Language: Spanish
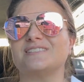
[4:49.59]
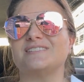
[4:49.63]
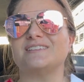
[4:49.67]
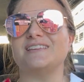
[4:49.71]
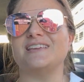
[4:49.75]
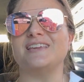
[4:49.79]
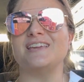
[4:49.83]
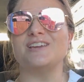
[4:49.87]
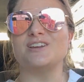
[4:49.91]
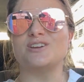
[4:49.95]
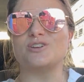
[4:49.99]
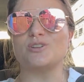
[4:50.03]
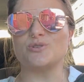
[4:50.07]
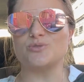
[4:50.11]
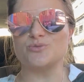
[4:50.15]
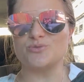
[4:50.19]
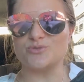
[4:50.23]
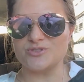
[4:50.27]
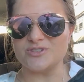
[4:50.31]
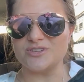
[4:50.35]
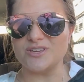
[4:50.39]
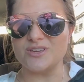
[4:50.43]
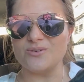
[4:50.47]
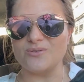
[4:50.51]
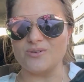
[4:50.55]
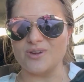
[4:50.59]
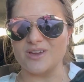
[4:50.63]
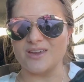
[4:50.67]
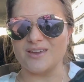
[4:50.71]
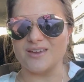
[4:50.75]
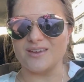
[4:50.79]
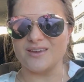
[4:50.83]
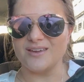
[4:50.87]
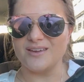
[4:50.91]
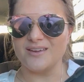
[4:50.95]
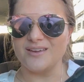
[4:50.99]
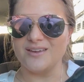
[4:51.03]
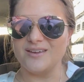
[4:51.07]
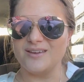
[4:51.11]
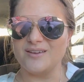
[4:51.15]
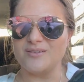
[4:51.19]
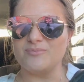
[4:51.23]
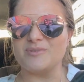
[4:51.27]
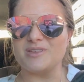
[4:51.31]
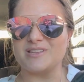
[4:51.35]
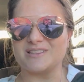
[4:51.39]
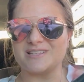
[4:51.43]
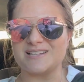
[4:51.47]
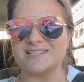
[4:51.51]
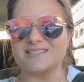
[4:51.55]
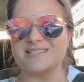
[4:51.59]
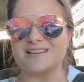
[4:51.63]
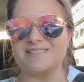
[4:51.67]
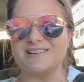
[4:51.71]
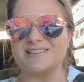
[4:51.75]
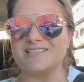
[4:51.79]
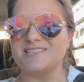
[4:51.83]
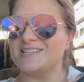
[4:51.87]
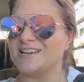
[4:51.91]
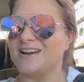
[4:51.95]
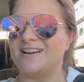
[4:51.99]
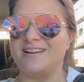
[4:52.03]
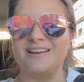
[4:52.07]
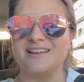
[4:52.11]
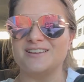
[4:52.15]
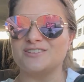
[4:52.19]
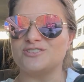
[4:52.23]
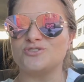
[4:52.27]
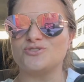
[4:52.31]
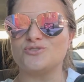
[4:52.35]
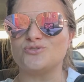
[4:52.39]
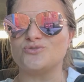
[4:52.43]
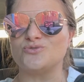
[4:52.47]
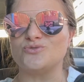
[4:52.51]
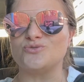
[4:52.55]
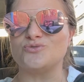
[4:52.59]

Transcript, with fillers: inclusive mientras daban charlas